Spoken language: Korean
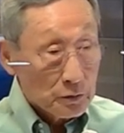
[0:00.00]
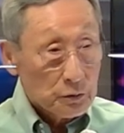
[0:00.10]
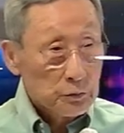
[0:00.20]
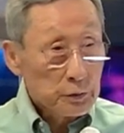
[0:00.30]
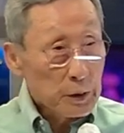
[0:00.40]

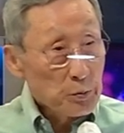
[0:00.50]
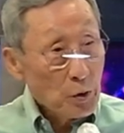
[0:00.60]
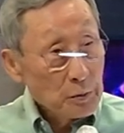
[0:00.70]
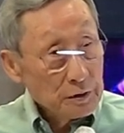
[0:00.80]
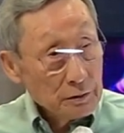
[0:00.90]
우리
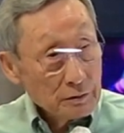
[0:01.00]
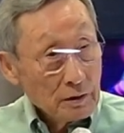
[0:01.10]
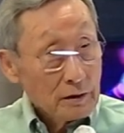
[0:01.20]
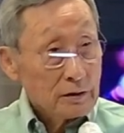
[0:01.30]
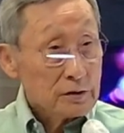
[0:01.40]
몸은
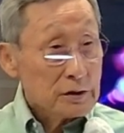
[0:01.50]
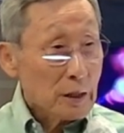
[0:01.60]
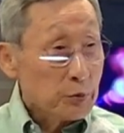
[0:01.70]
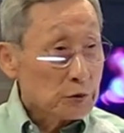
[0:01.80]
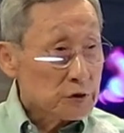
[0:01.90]

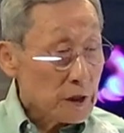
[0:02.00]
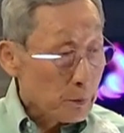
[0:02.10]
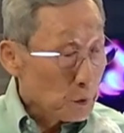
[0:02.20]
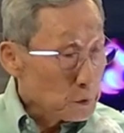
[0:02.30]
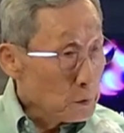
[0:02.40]
세포,
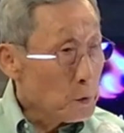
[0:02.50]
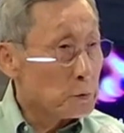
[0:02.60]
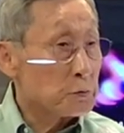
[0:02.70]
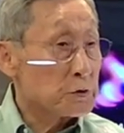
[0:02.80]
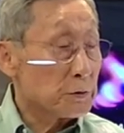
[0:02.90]
세포들로
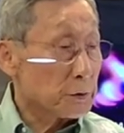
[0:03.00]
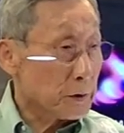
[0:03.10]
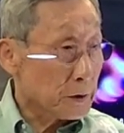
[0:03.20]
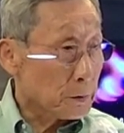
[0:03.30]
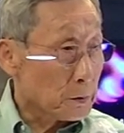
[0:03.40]

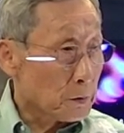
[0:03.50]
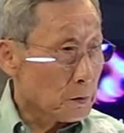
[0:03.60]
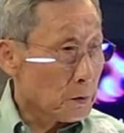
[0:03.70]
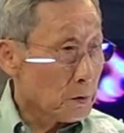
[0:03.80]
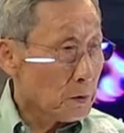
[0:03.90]
구성되어
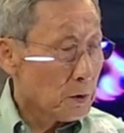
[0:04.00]
있고,